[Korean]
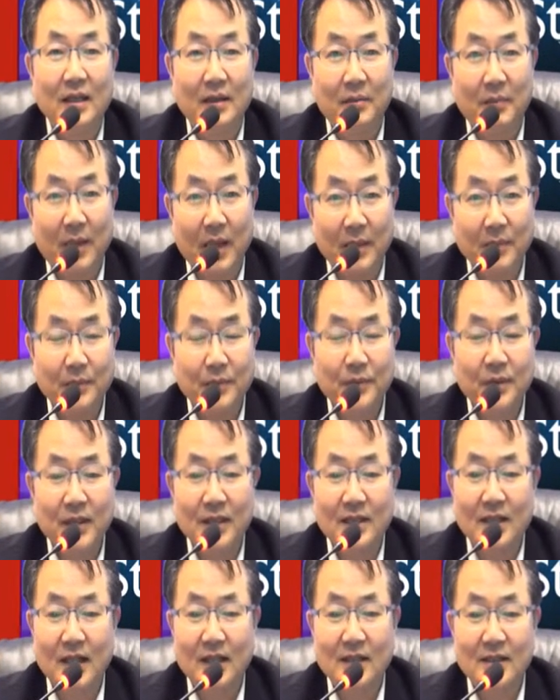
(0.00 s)
바쁘게
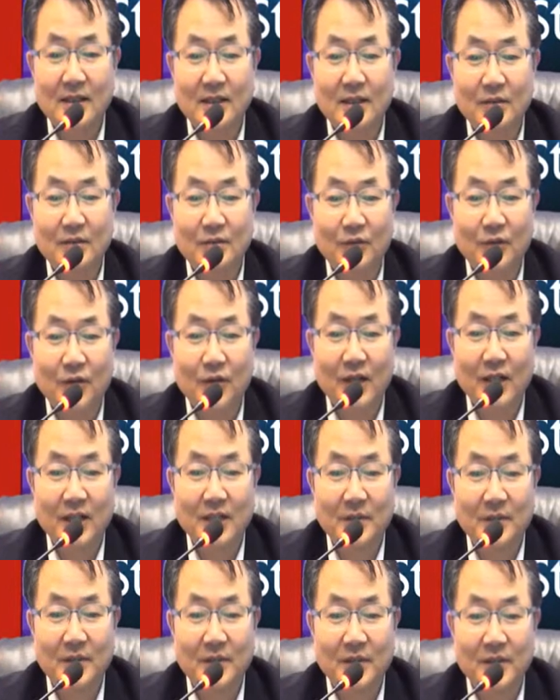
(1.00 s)
장치를
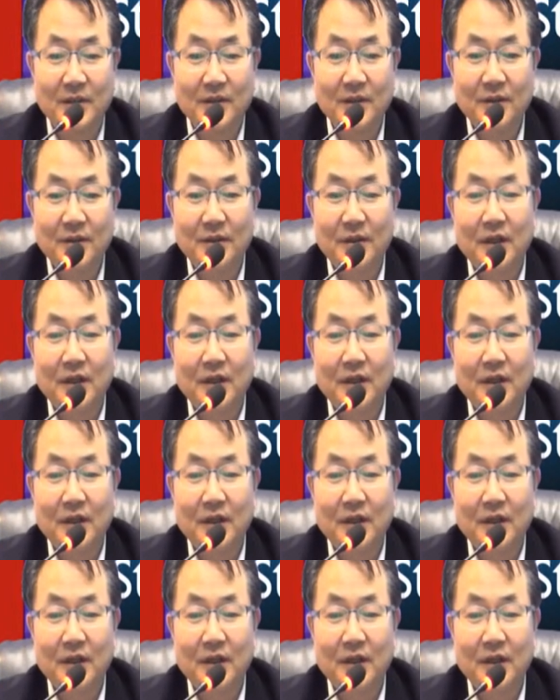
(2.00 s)
운영하시면서